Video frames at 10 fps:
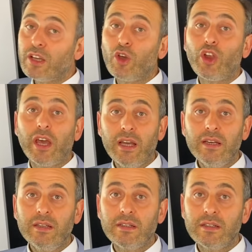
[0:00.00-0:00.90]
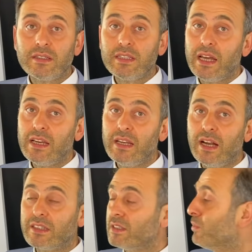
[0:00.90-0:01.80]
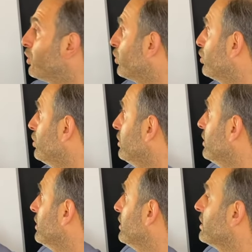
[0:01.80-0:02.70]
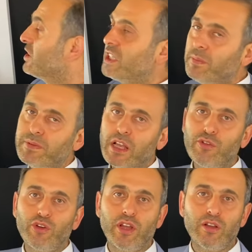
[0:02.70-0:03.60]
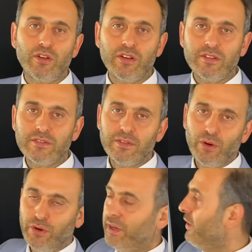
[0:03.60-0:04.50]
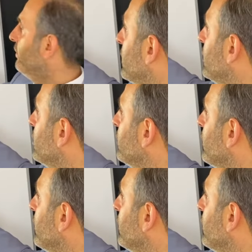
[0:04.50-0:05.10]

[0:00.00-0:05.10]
göre değerini arttırma yolu cep telefonu alıyor. Örneğin birinci